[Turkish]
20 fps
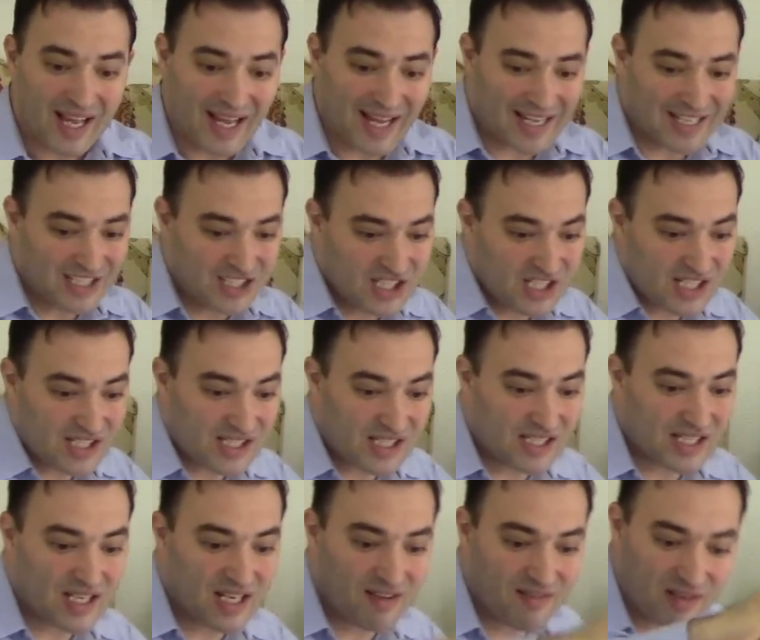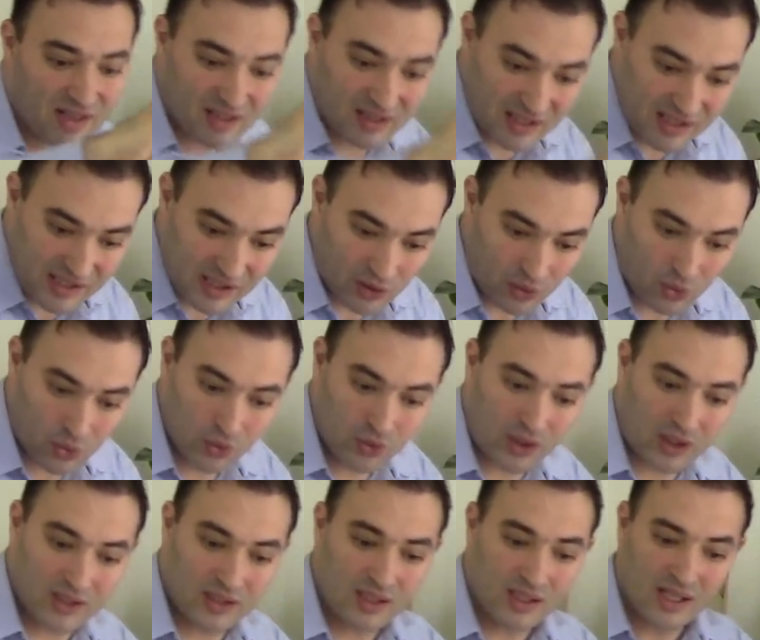Elçi size ne verdiyse onu
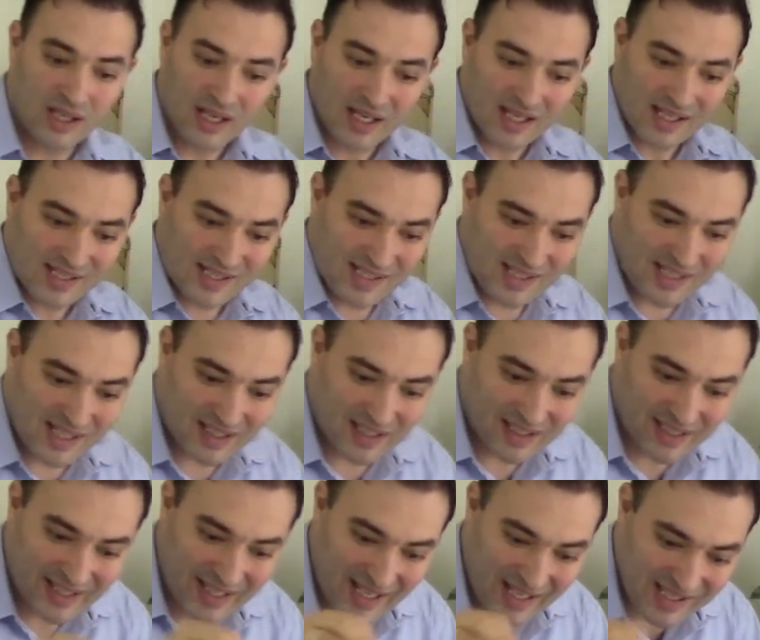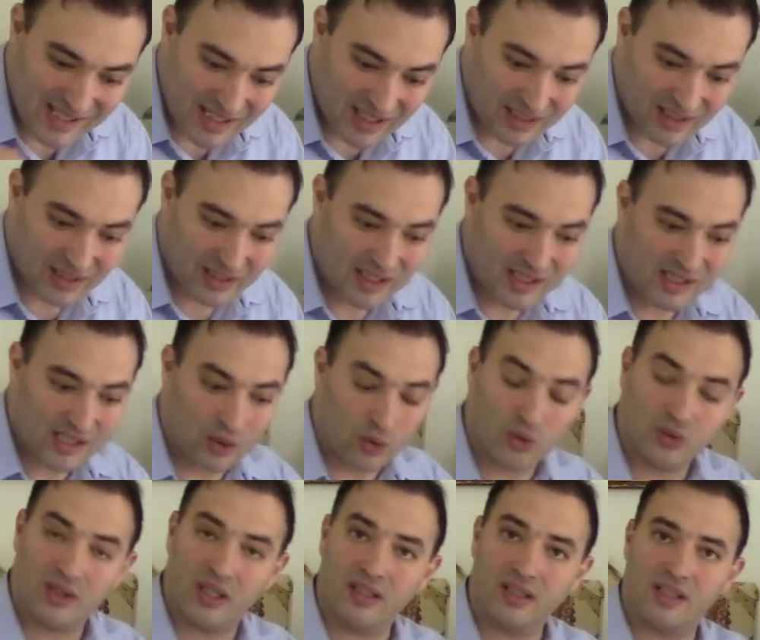alın, size ne yasakladıysa
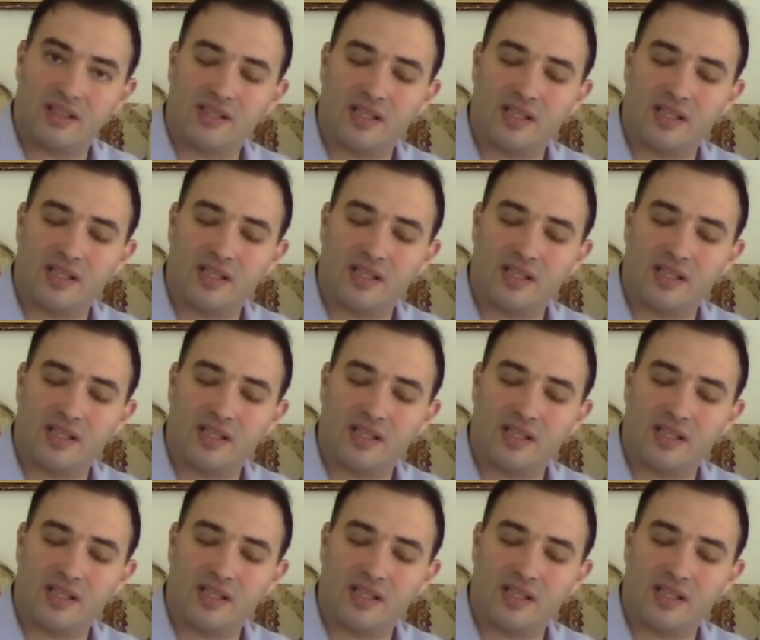ondan da